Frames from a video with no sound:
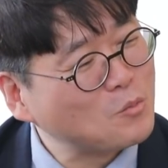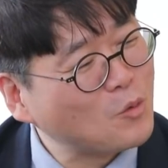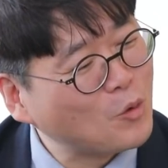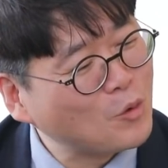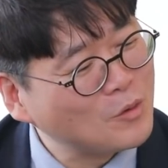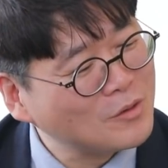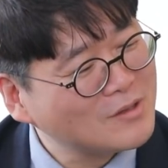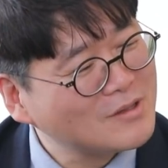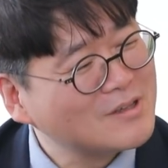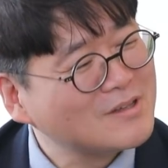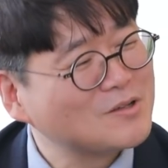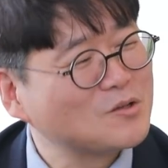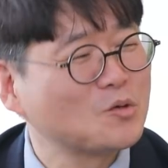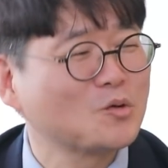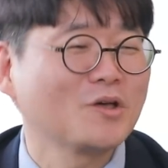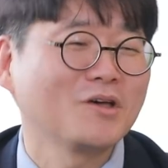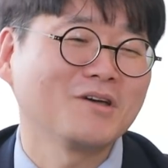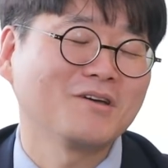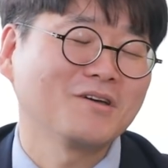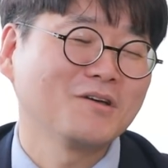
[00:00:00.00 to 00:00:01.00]
뭐
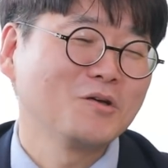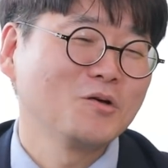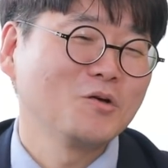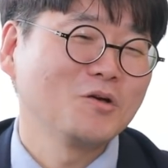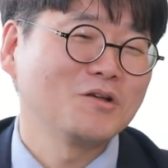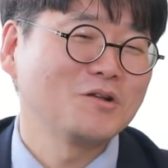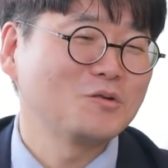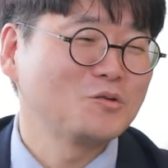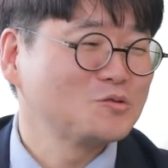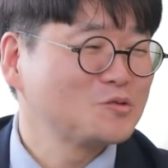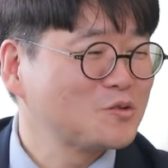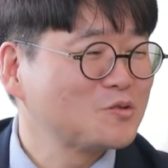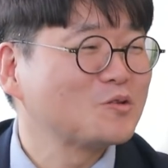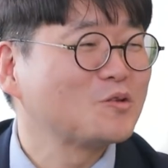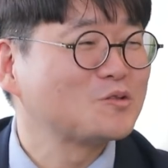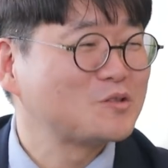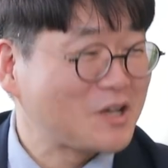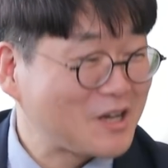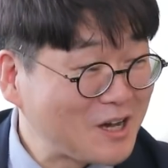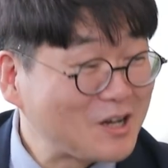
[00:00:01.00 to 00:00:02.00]
그렇게
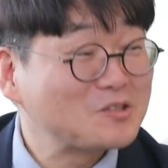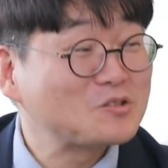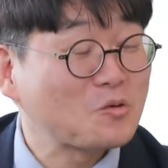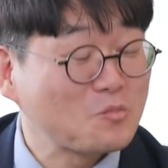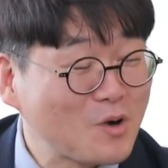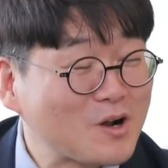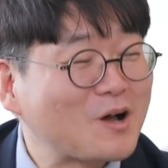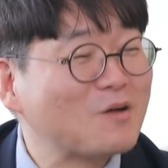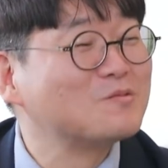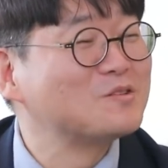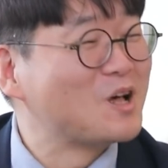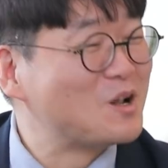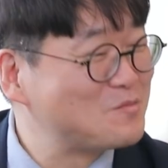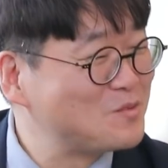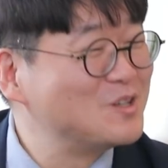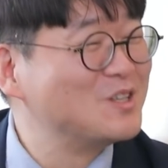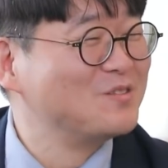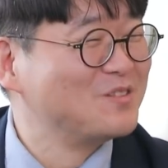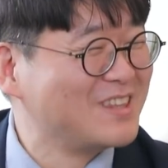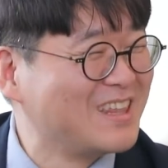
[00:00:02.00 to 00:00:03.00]
읽어주셔서 제가 정말 감사할
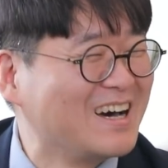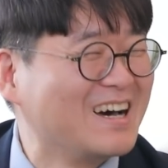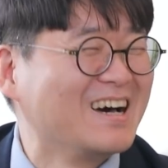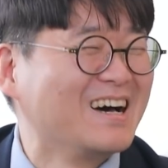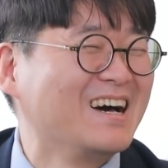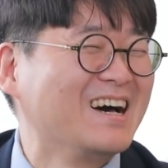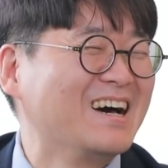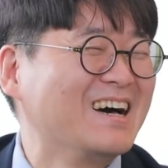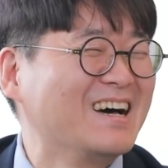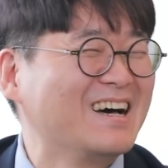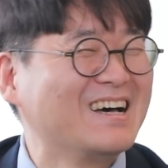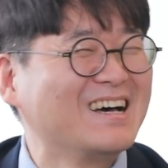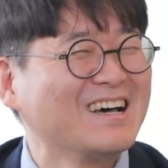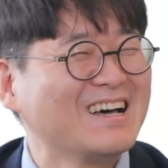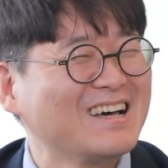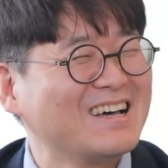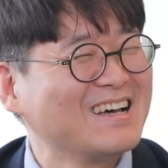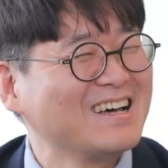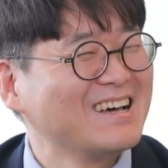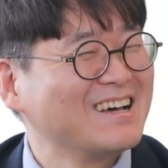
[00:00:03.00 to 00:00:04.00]

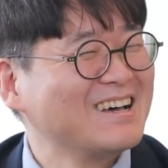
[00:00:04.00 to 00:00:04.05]
뿐입니다.